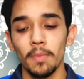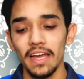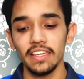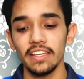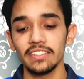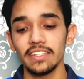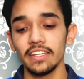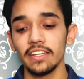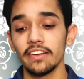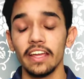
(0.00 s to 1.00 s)
बाकी
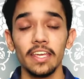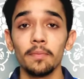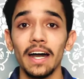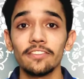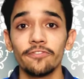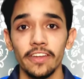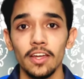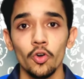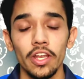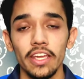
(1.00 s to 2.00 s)
इसकी रही बात
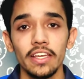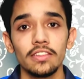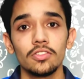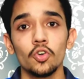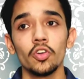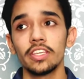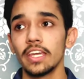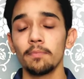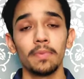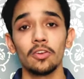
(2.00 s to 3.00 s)
फेक होने की तो
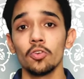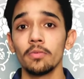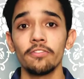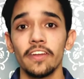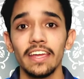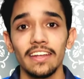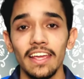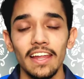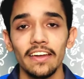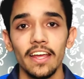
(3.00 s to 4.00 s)
ये बिल्कुल भी फेक
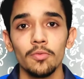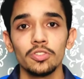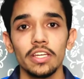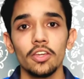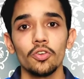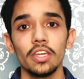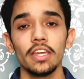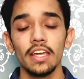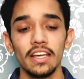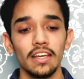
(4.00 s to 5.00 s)
नहीं लग रहा है मुझे क्योंकि
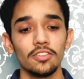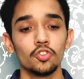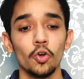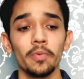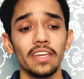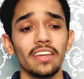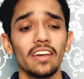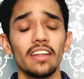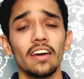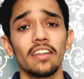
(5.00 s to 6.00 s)
जो भी
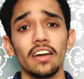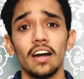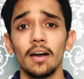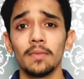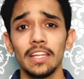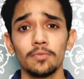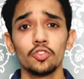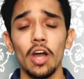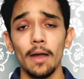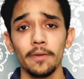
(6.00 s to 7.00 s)
आ, मतलब
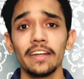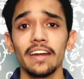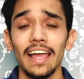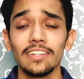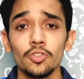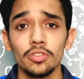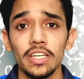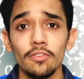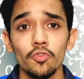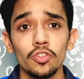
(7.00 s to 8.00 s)
जो आपके ट्रायल्स
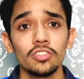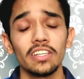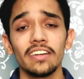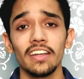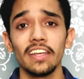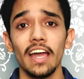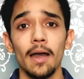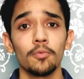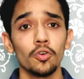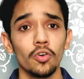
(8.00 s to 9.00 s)
होते हैं वो तो जनरली
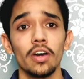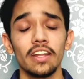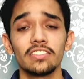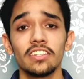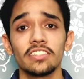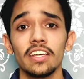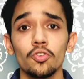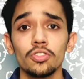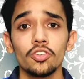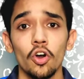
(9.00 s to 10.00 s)
आपको रजिस्ट्रेशन
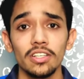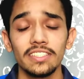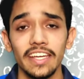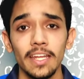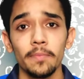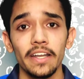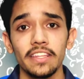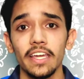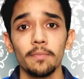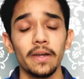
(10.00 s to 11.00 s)
कुछ कॉस्ट देनी
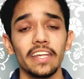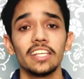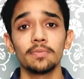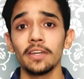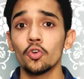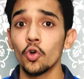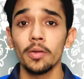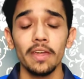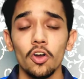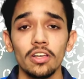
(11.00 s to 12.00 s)
पड़ती है बट इसमें
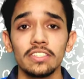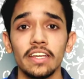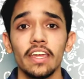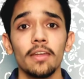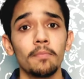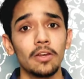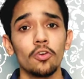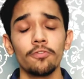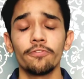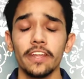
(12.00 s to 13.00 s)
कोई भी कॉस्ट नहीं है ये
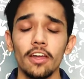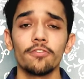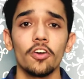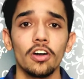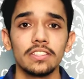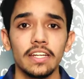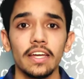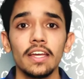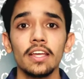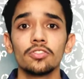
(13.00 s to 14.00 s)
बिल्कुल फ्री ऑफ कॉस्ट है
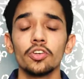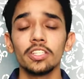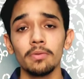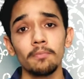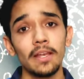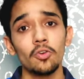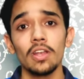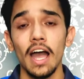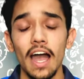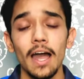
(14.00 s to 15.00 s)
तो इसमें
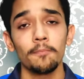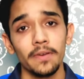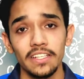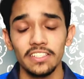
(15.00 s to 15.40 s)
बिल्कुल हाँ आप